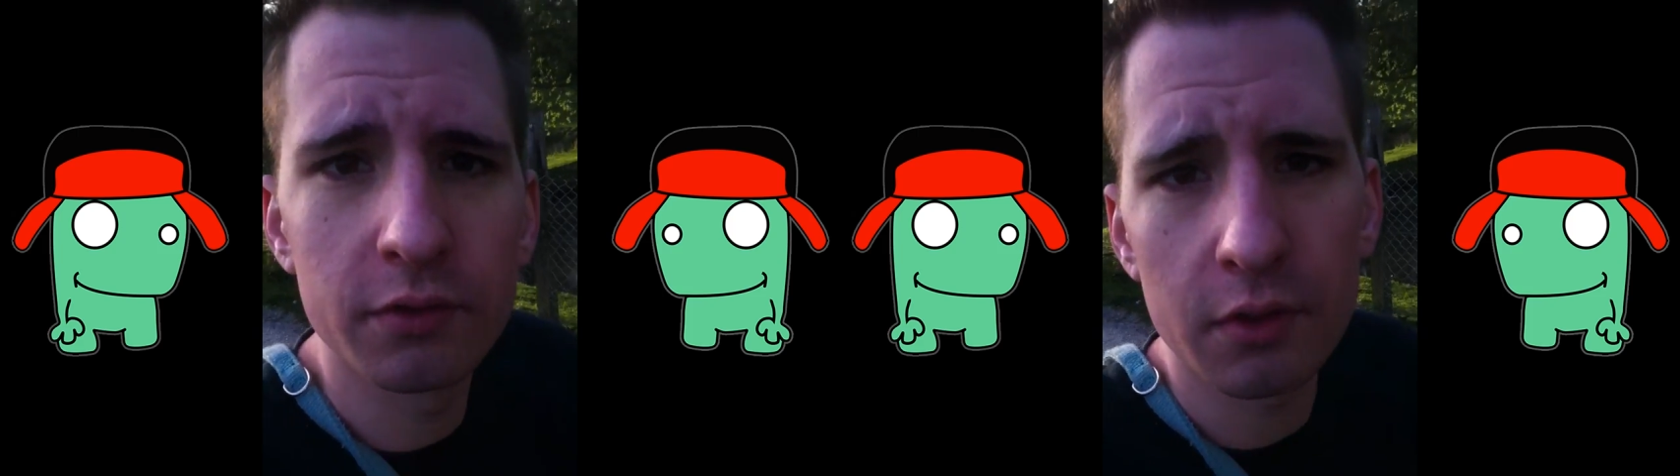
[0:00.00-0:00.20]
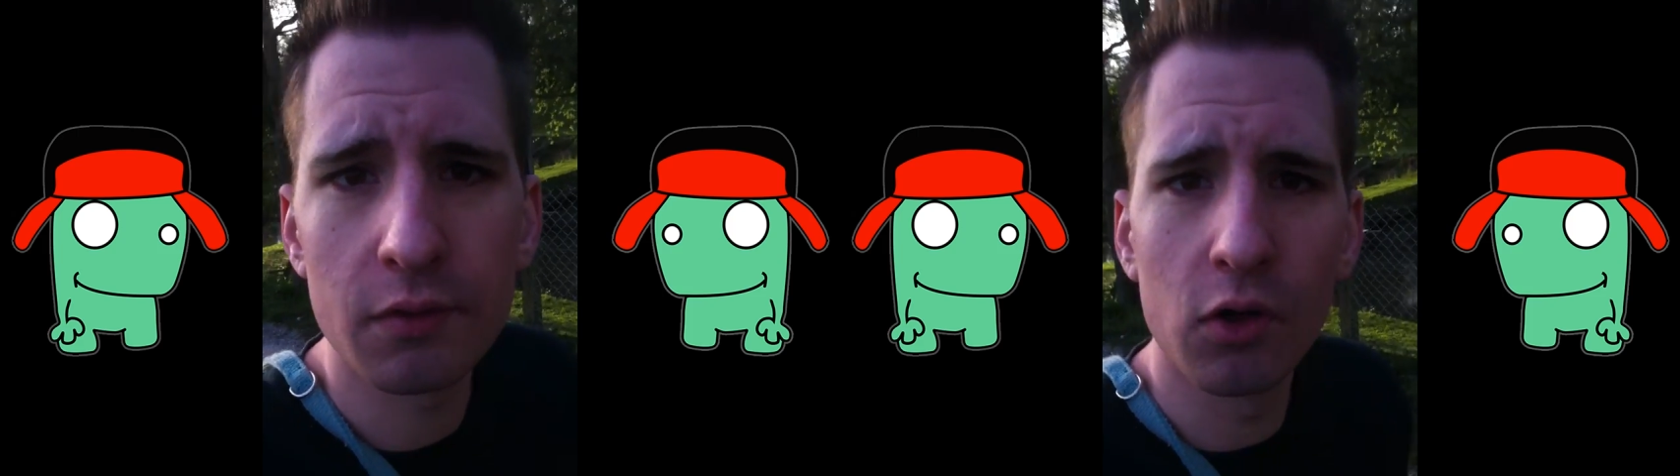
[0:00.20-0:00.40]

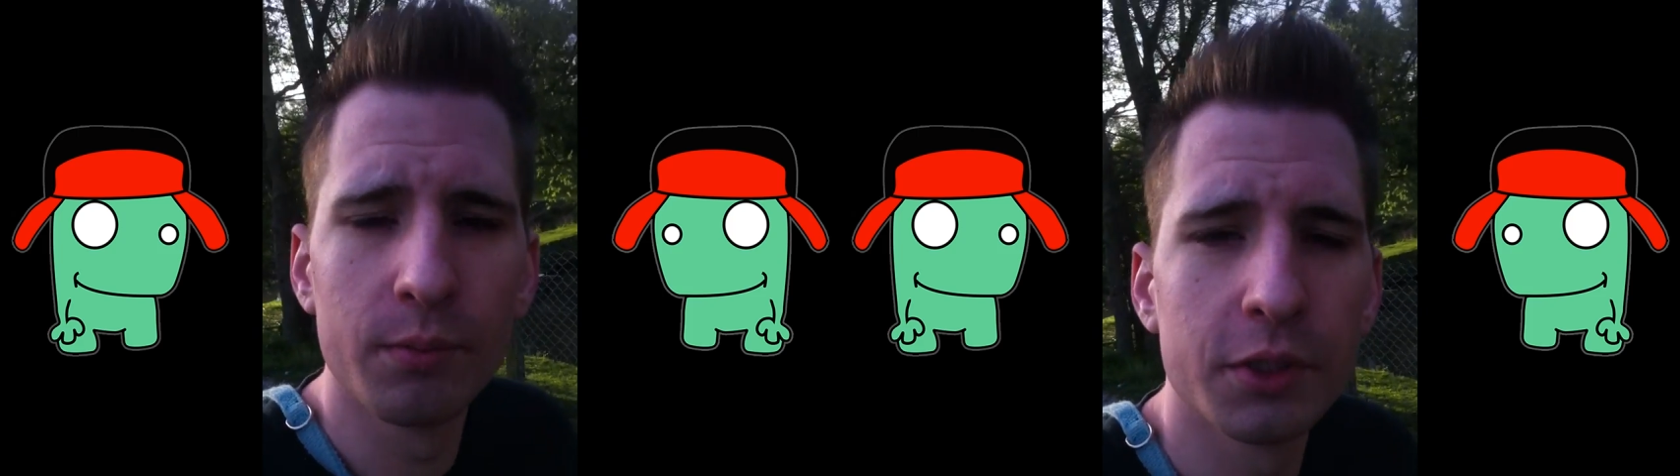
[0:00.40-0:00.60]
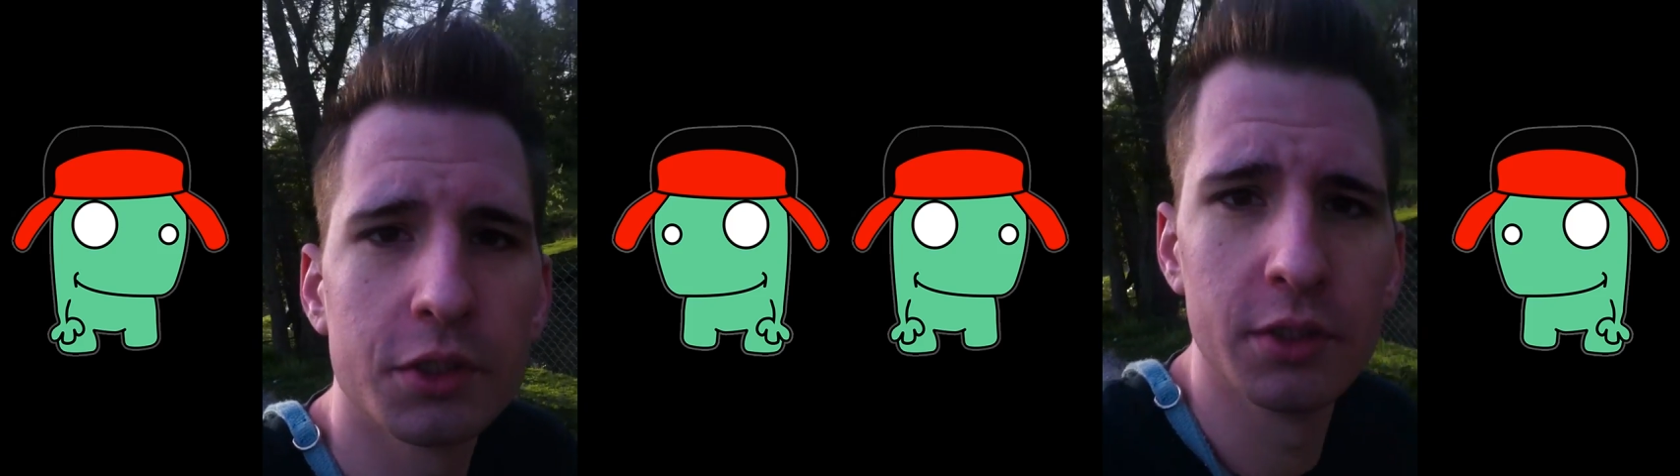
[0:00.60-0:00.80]
kostet das
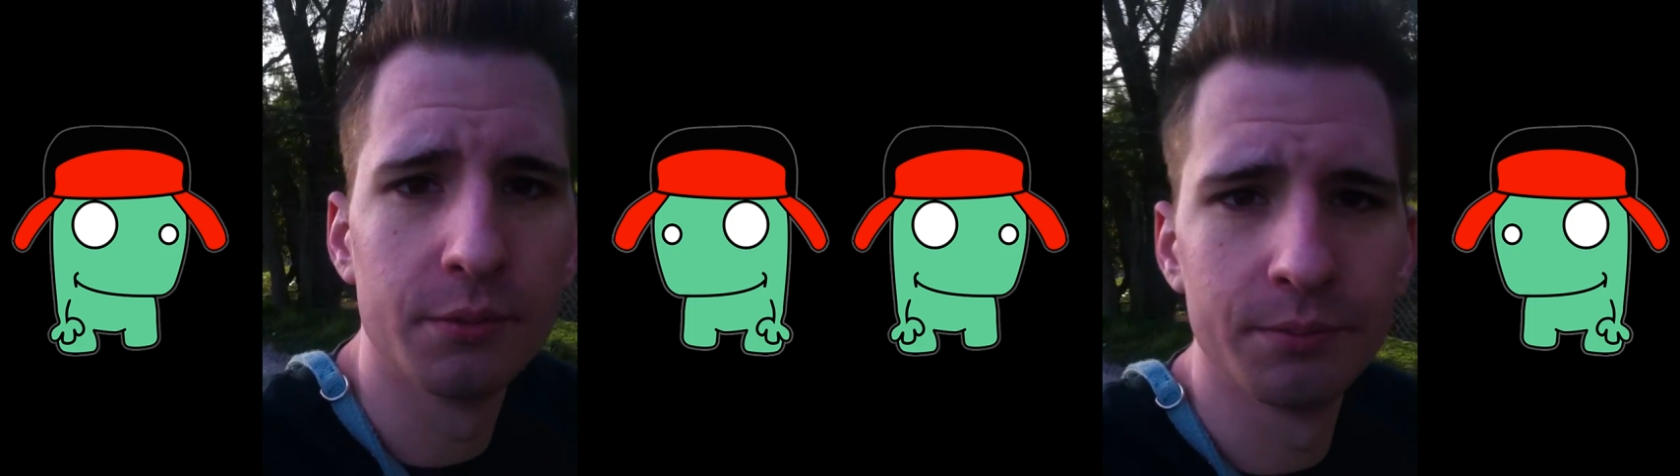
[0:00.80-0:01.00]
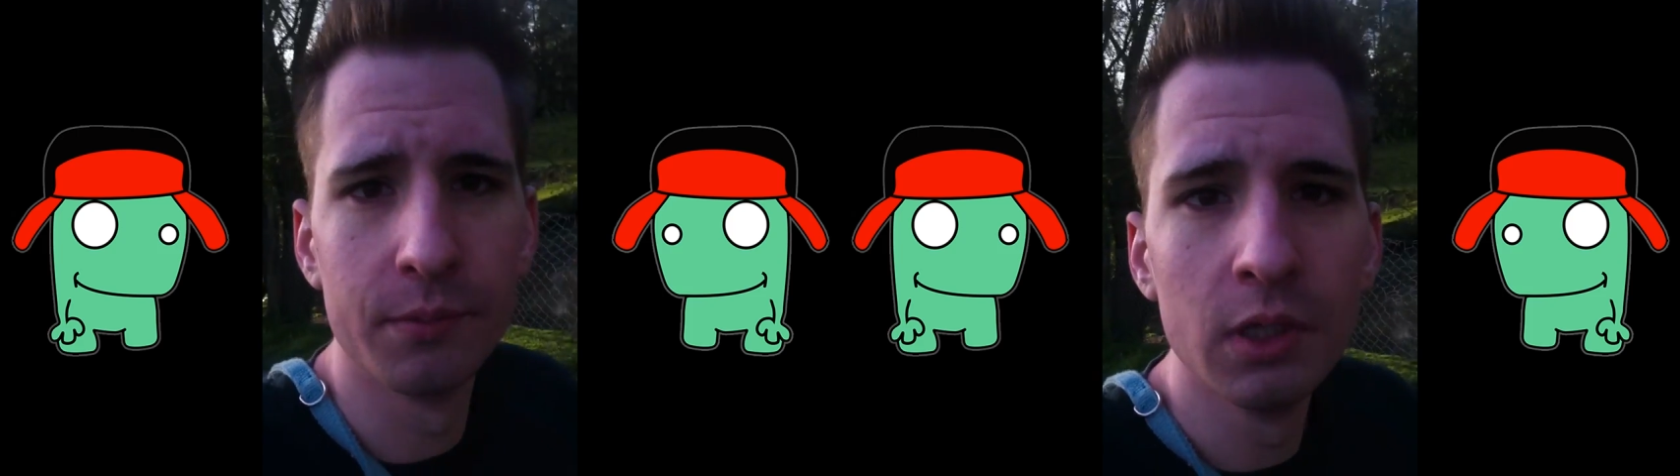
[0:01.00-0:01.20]
glaube
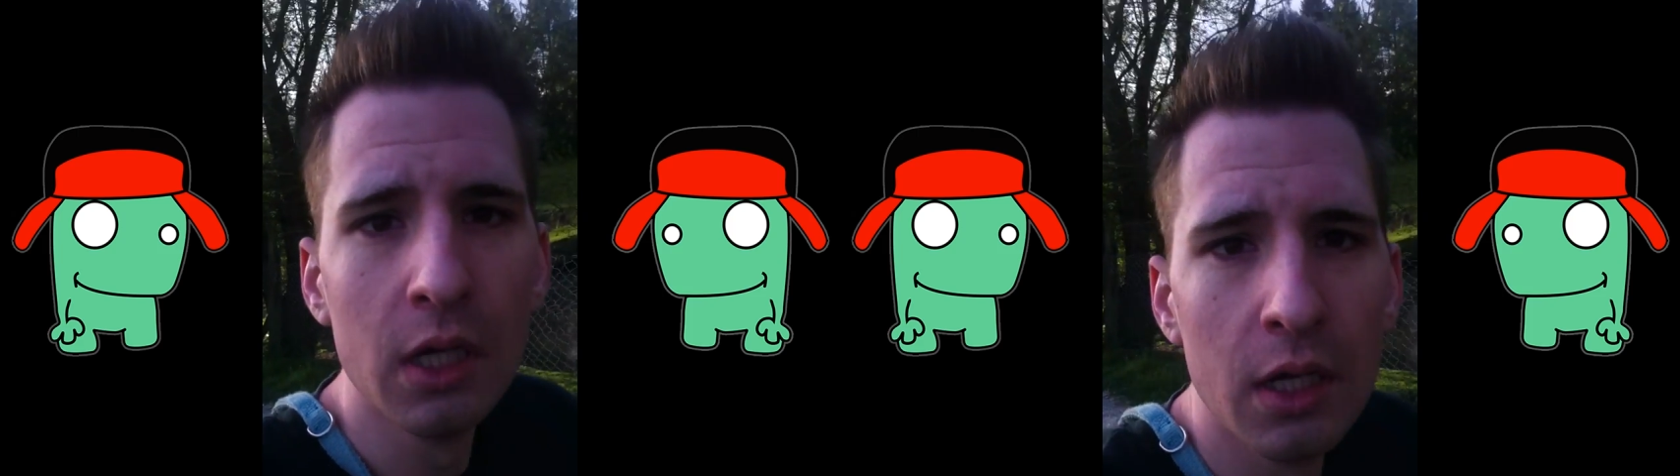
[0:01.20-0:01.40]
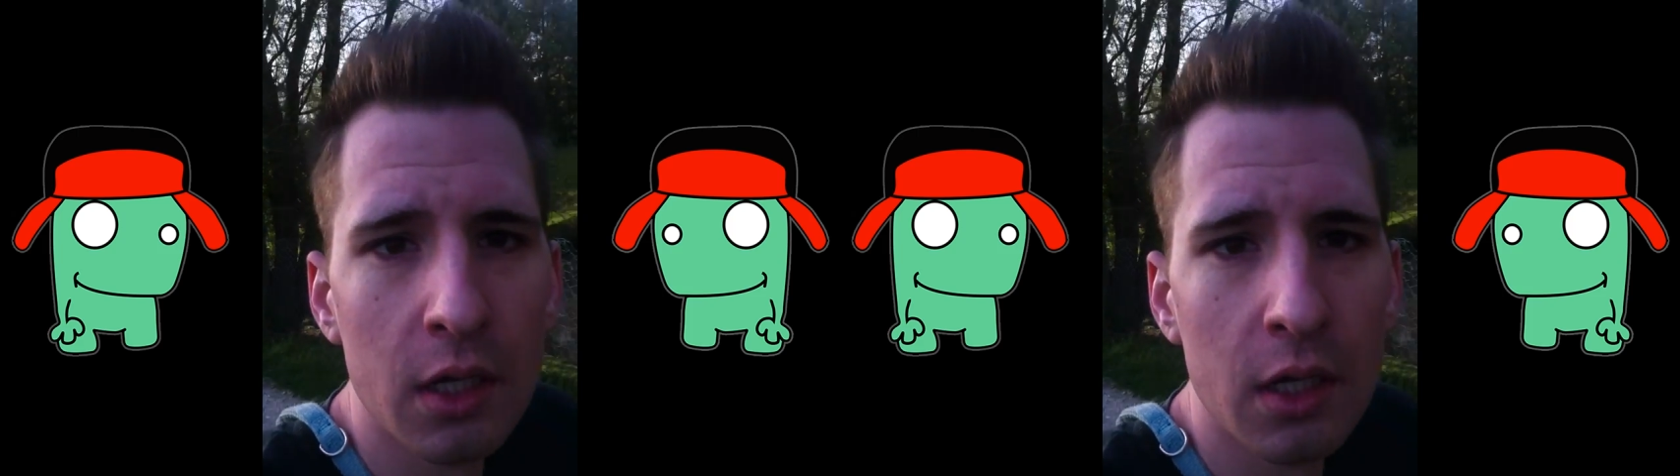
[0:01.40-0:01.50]
ich im